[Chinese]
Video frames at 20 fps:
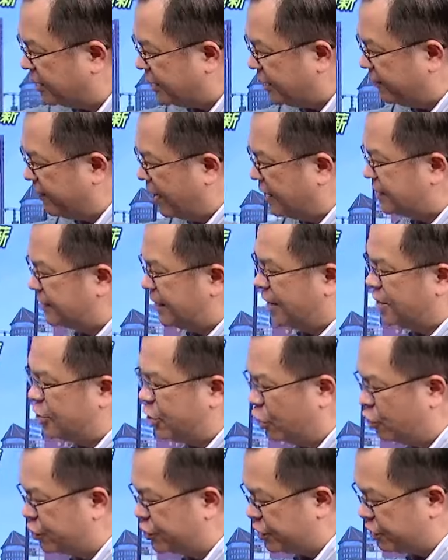个地方商
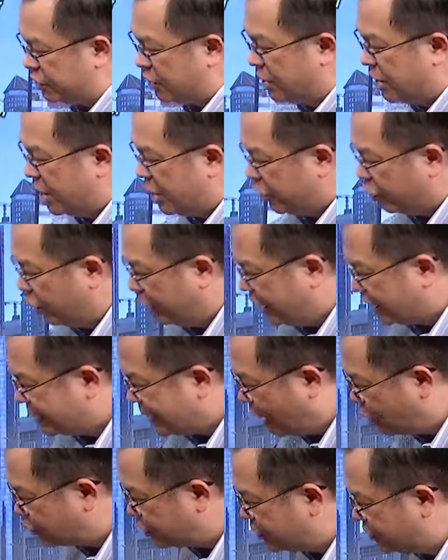丘市有一个
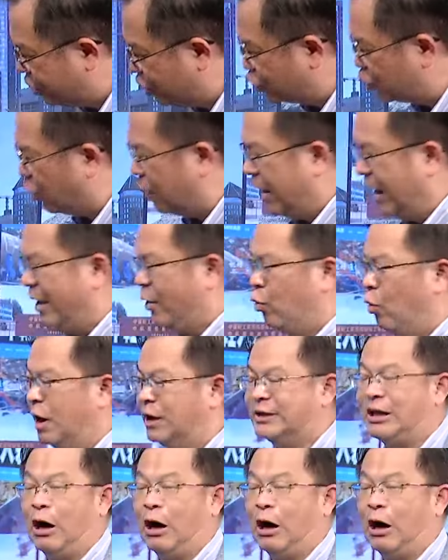超市，就说：“哎，我要